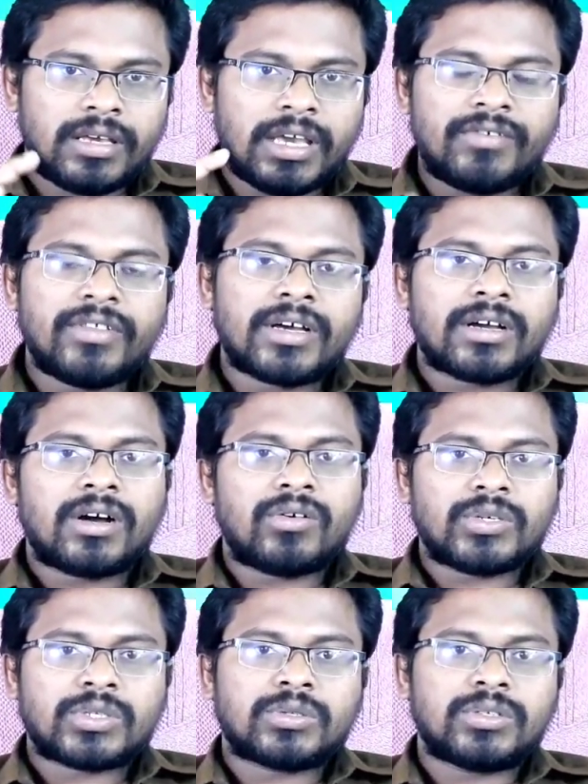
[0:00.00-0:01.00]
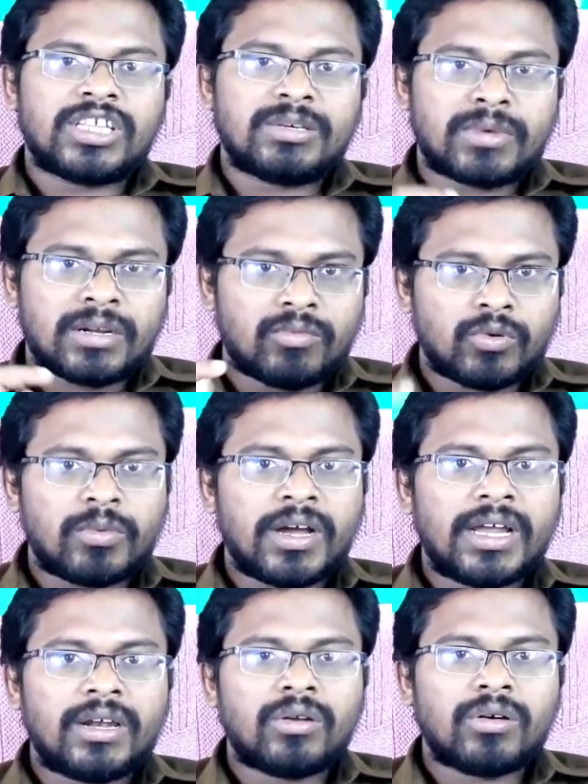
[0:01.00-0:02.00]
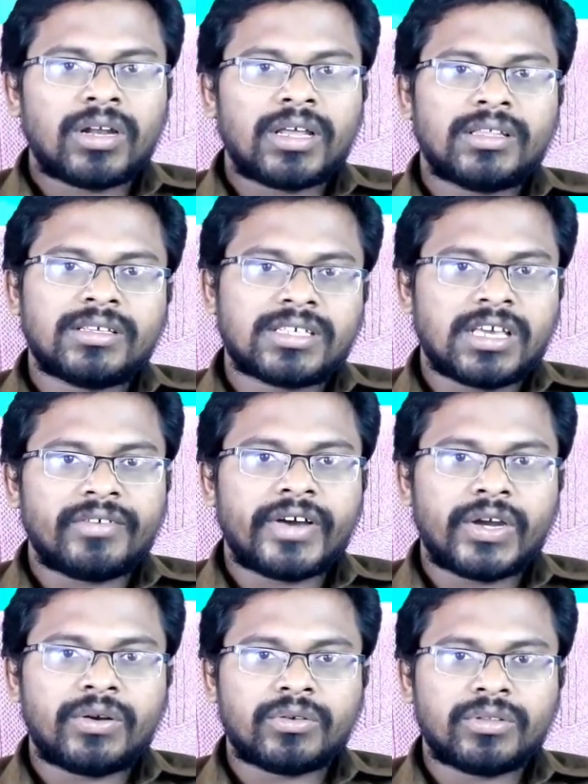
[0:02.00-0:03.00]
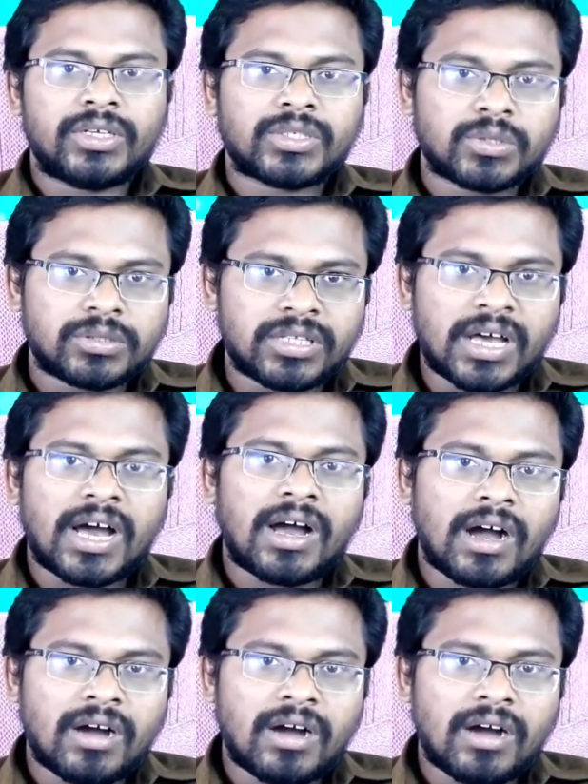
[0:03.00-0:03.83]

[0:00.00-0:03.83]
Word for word: ఏ విధంగా వస్తుంది మన మొబైల్లో అనేది సేవ్ అయి ఉంటుంది సో దా